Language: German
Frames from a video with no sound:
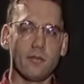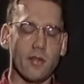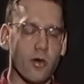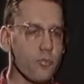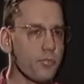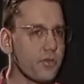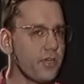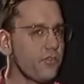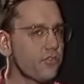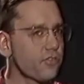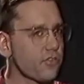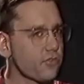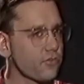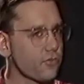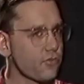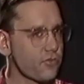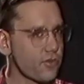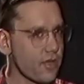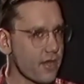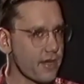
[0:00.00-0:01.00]
Darum ging es, das
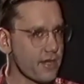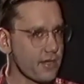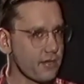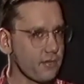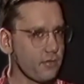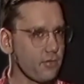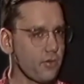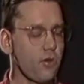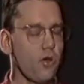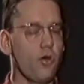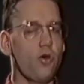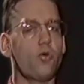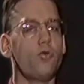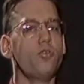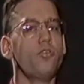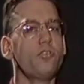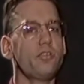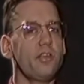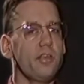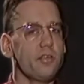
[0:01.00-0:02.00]
zu zeigen.
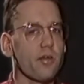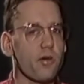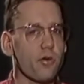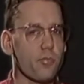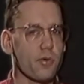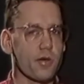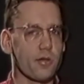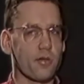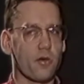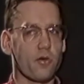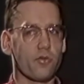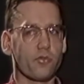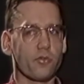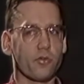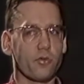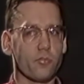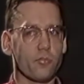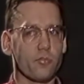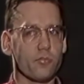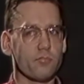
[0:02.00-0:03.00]
Und es ging darüber hinaus
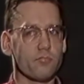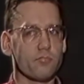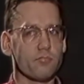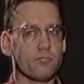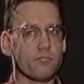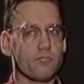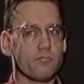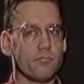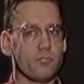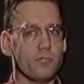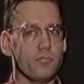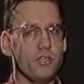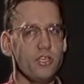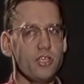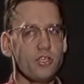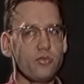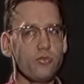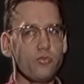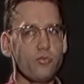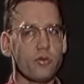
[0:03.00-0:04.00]
darum,
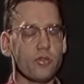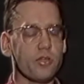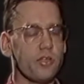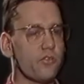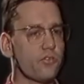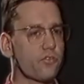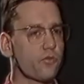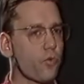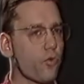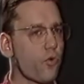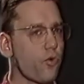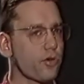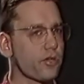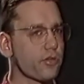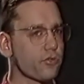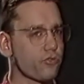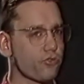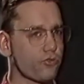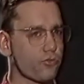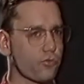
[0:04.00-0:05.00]
nicht nur ein
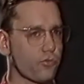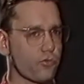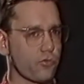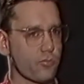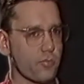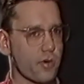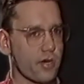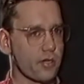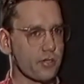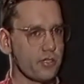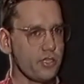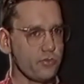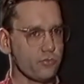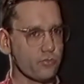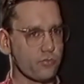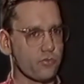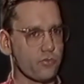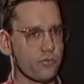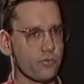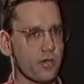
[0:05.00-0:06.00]
Historienstück zu machen,
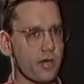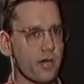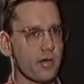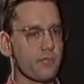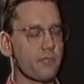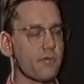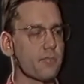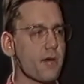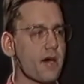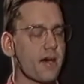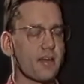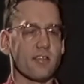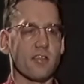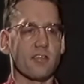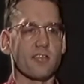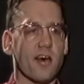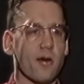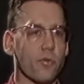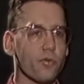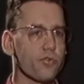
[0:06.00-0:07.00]
nicht nur zu zeigen, wir machen
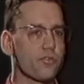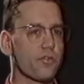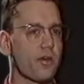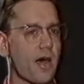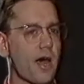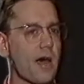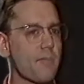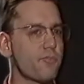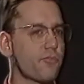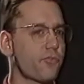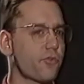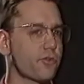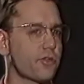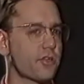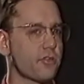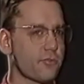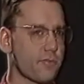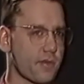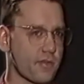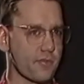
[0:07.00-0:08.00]
das Ausgraben von
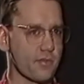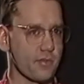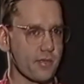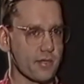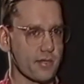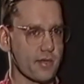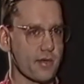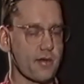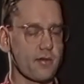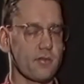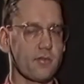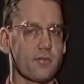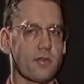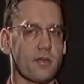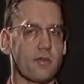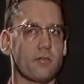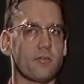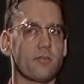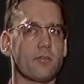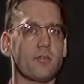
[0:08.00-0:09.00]
einer
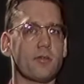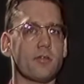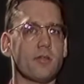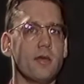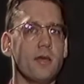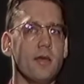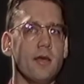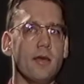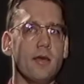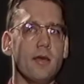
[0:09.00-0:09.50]
20er-Jahre-Sache, sondern